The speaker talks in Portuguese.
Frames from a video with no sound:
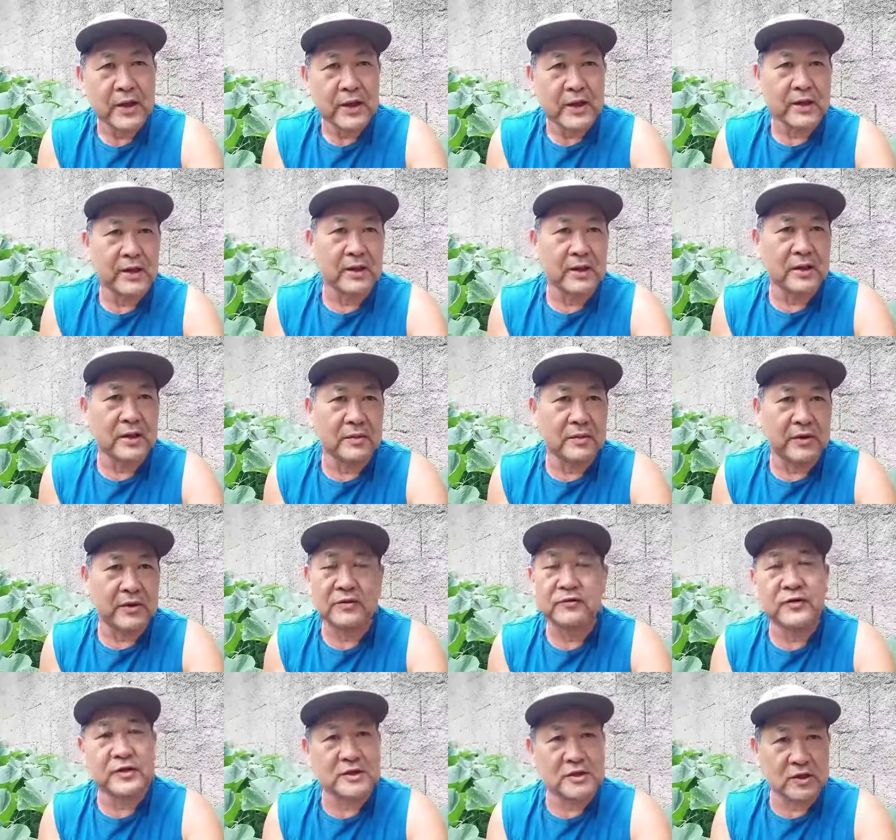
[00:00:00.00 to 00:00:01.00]
É,
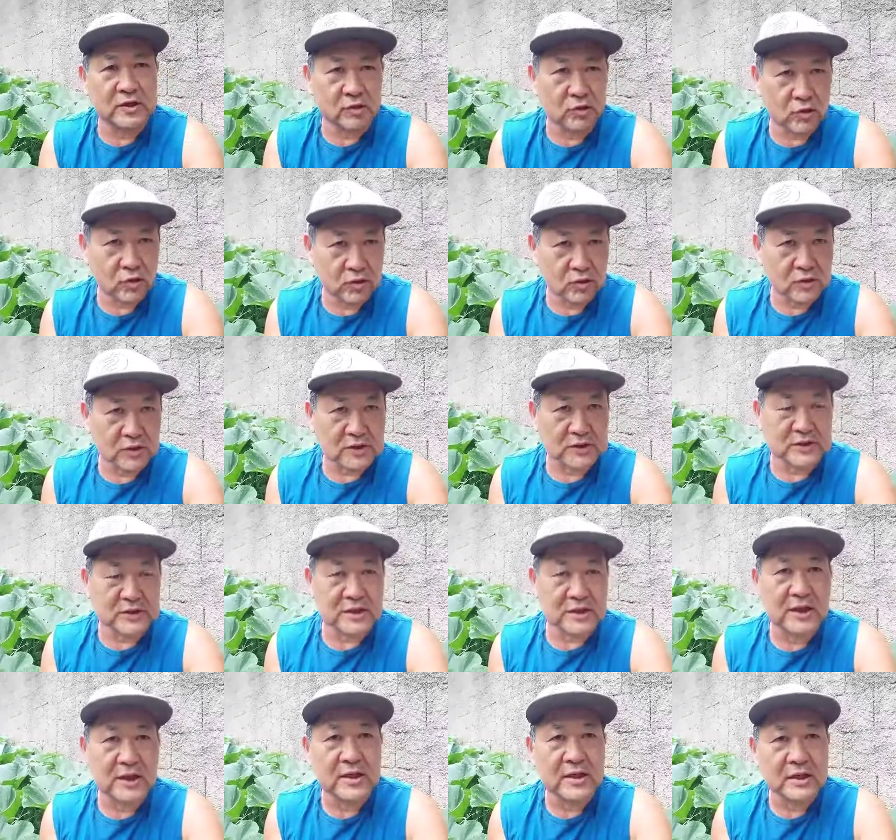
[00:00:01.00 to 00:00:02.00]
pode fazer doce,
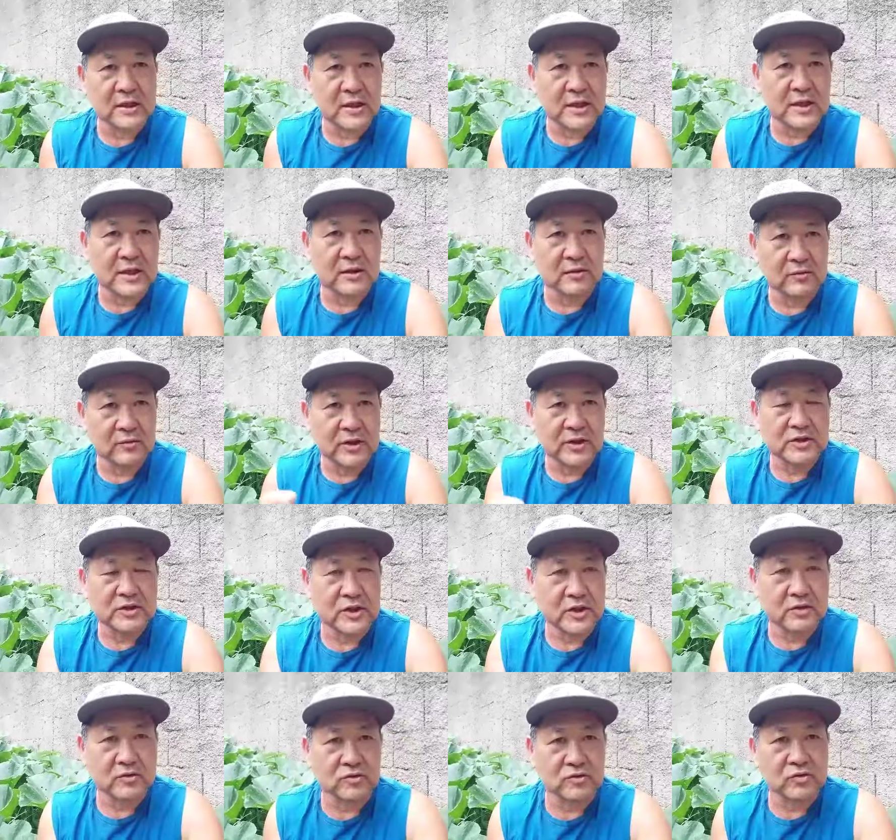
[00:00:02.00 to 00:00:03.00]
né? É, com
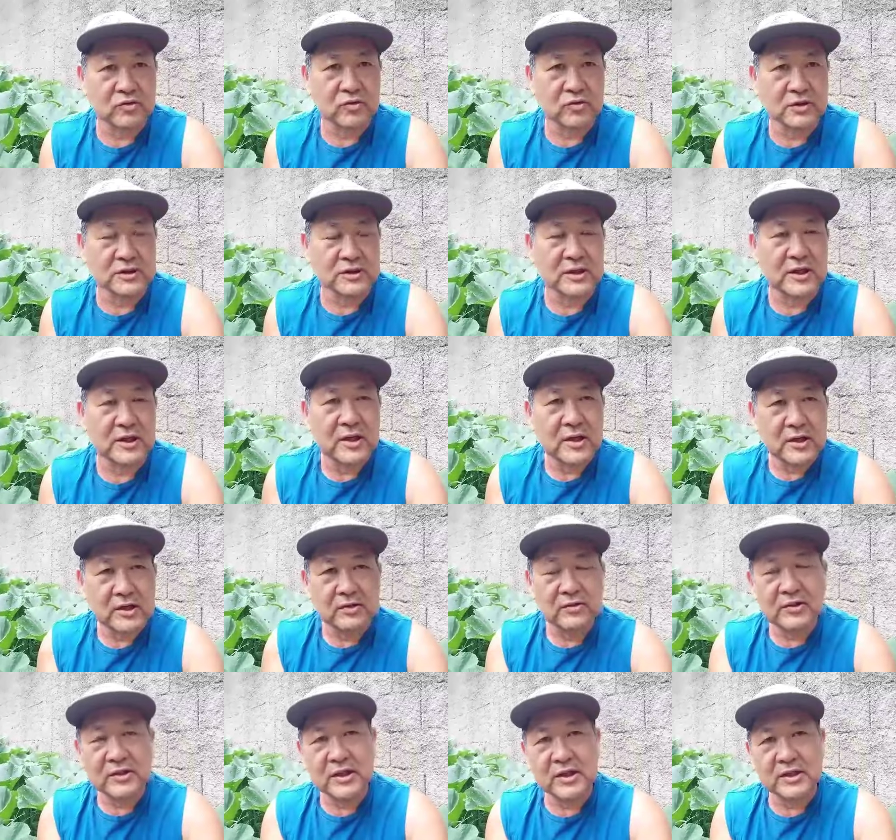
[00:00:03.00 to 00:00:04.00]
recheios doce.
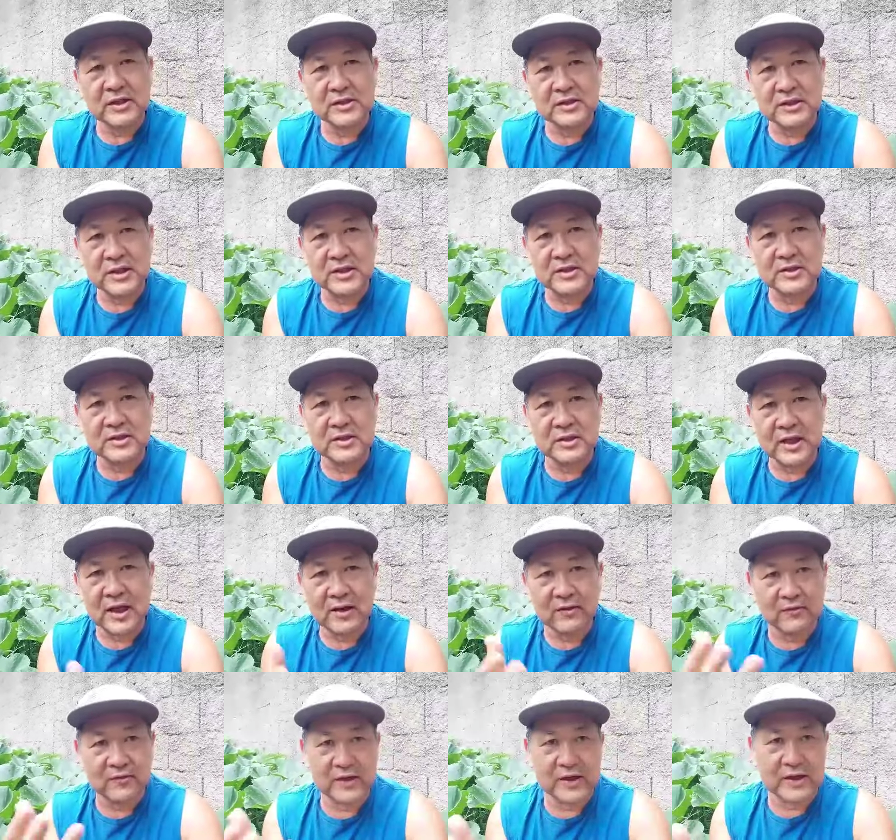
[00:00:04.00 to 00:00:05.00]
E o interessante é que
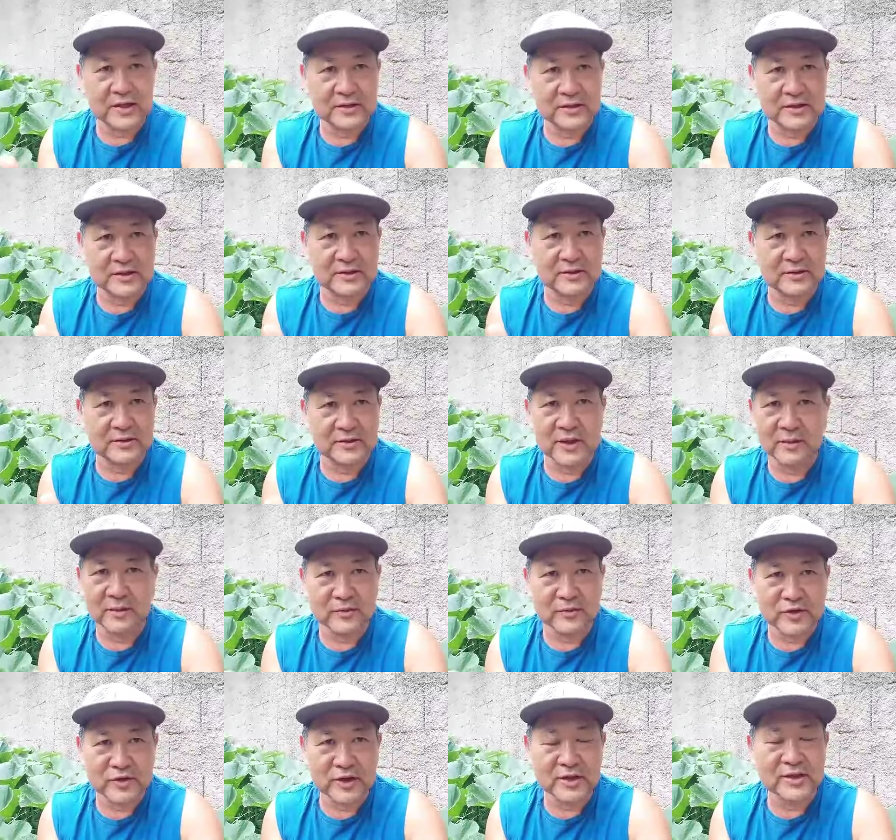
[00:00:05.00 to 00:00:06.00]
ela fica assim,
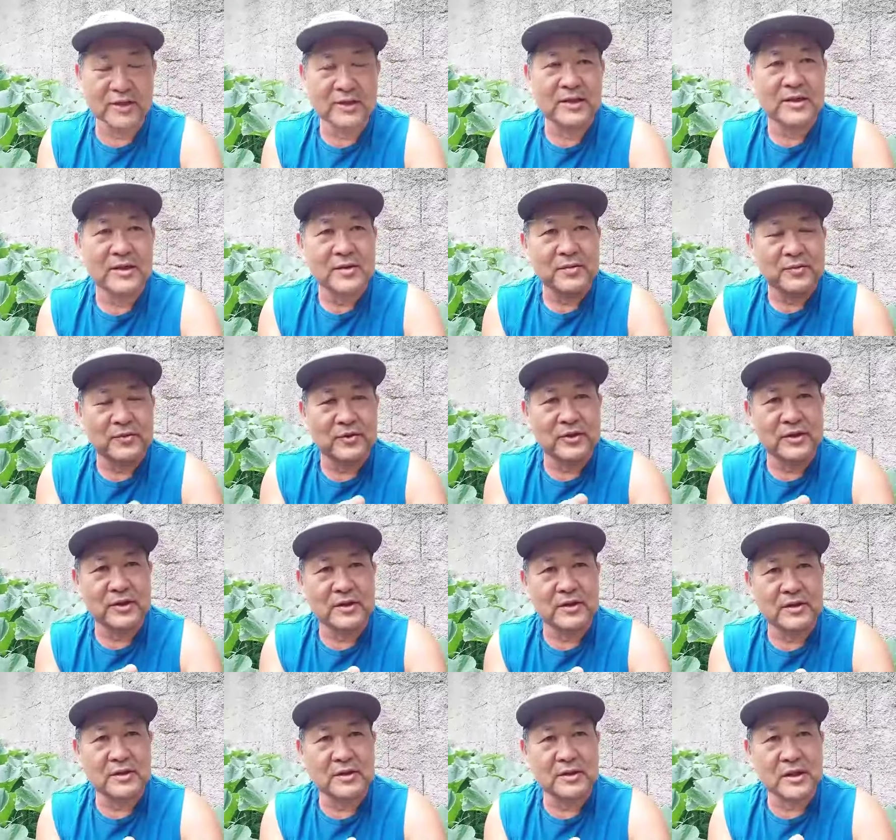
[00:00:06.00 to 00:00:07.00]
digamos, chique,
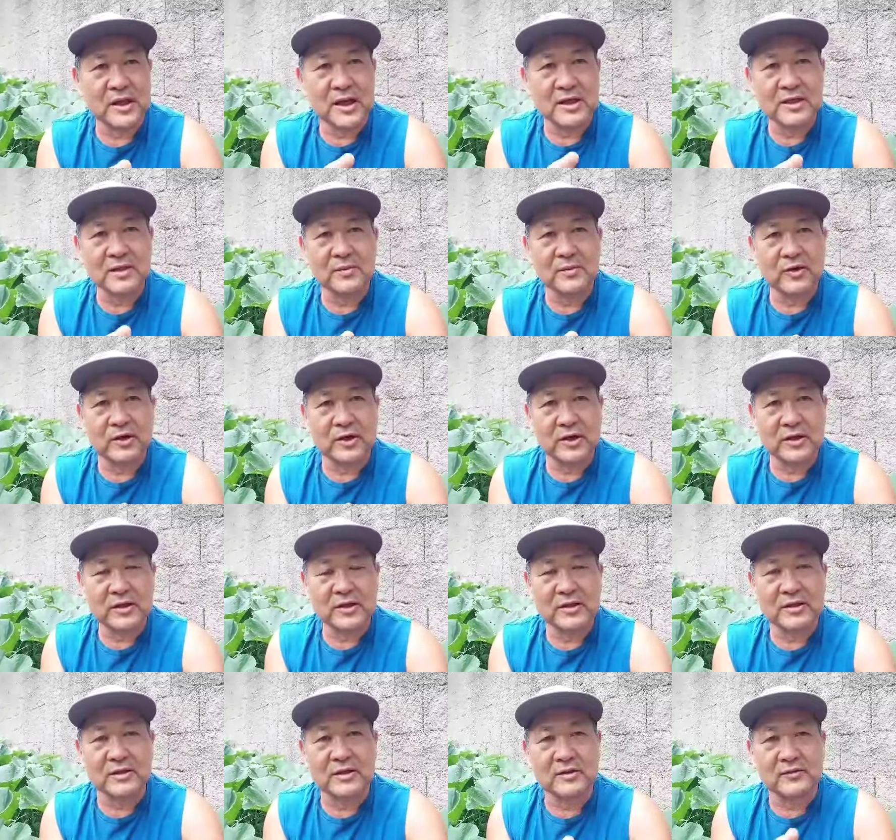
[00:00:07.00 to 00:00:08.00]
porque cada
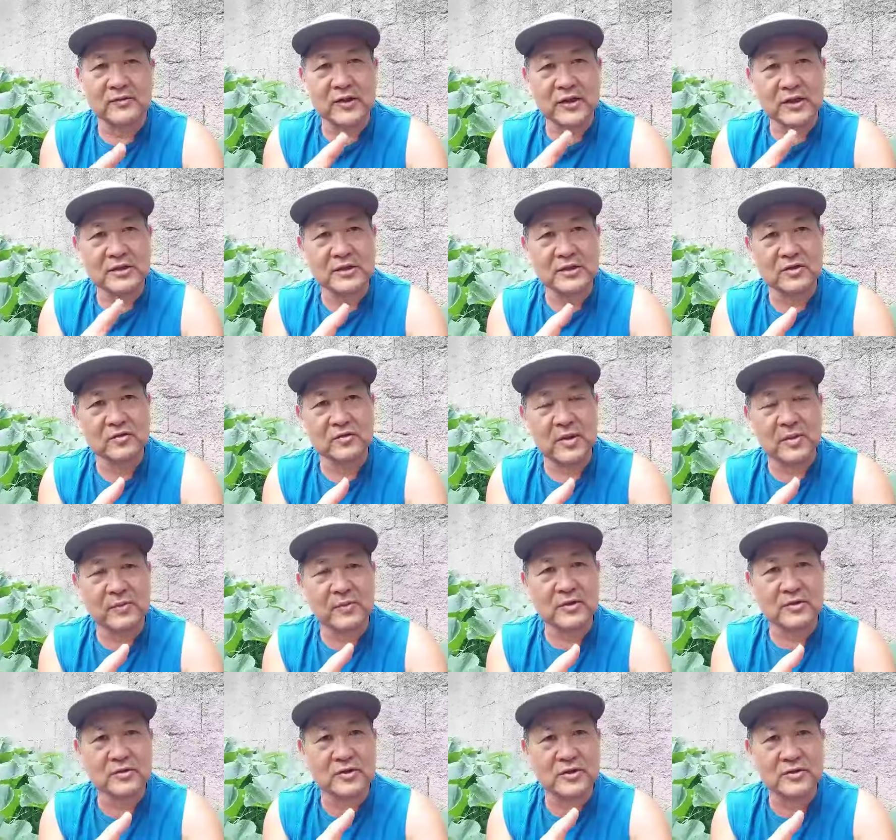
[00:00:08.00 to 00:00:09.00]
moranguinha fica sendo uma
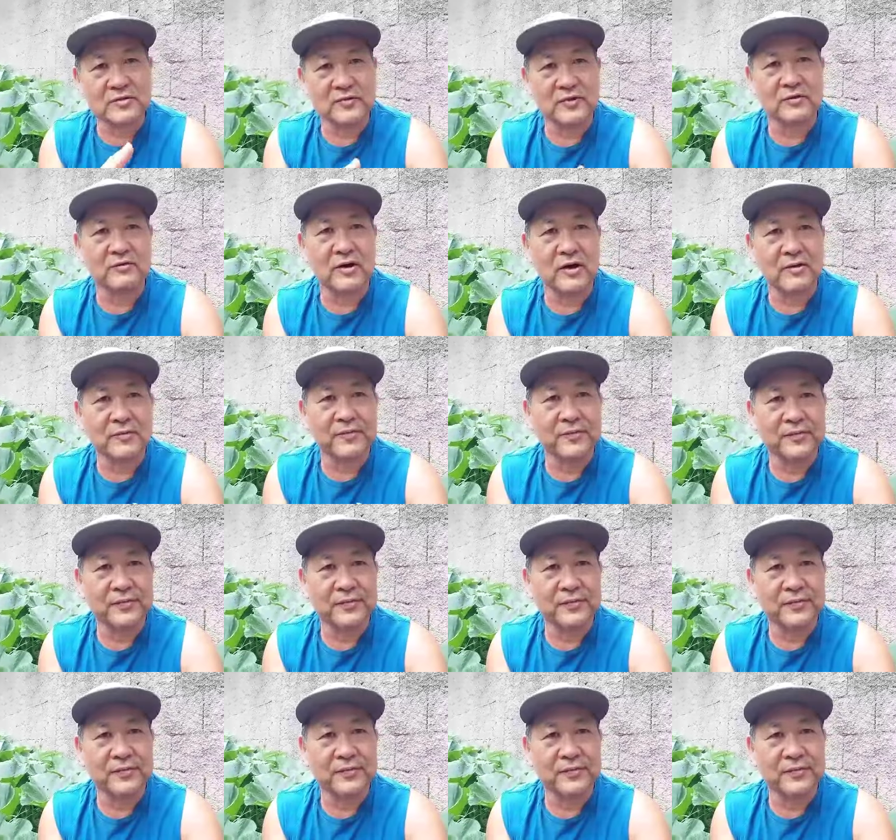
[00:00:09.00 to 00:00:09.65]
porção individual.